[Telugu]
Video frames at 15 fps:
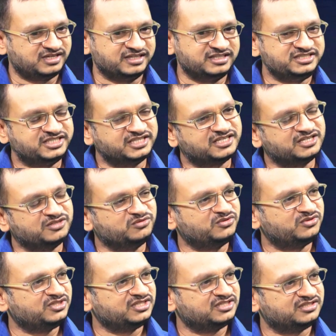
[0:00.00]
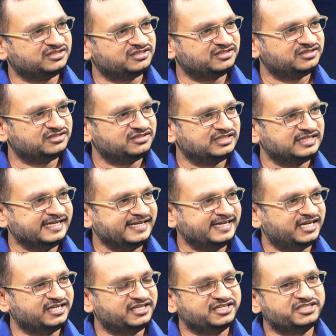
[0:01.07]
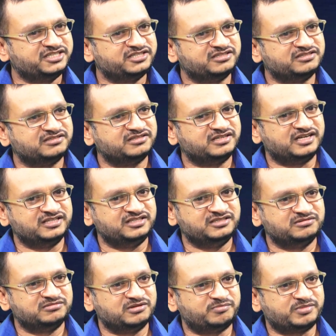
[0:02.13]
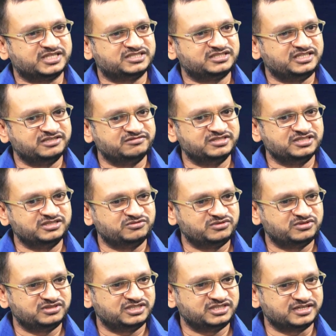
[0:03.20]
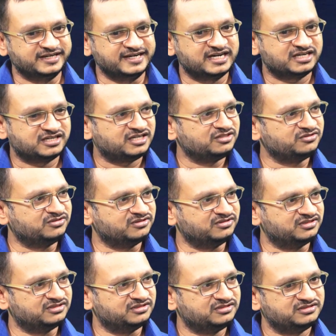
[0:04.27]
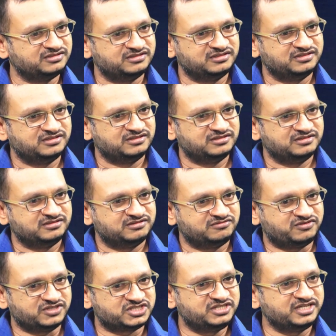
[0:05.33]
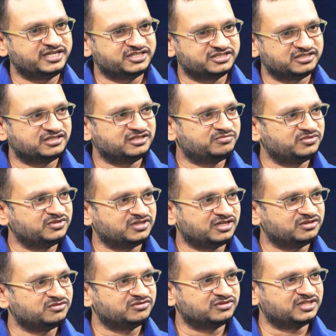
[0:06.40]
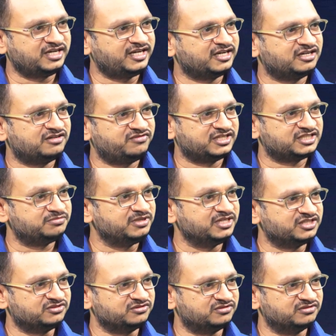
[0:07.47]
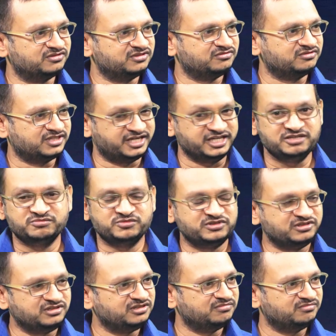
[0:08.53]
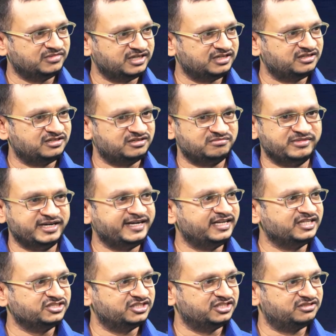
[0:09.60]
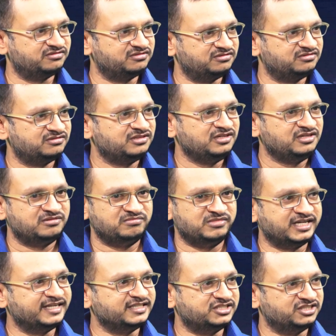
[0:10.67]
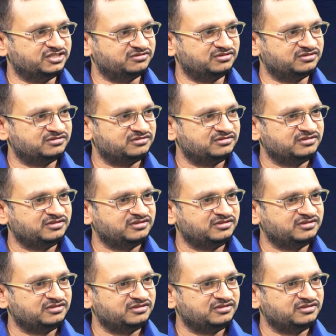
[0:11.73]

అది జనరల్గా ఉంటుంది కదండి అంటే అది ప్రెజర్ ఏ విధంగా ఉంటుందంటే రెండు రకాలుగా ఉంటుందండి ఫస్ట్ డైరెక్షన్ అన్నప్పుడు నాకు కొంత ల్యాక్ ఆఫ్ ఎక్స్పీరియన్స్ ఉంటుంది ఒక టీముని మెయింటైన్ చేయడంలో మేనేజ్ చేయడంలో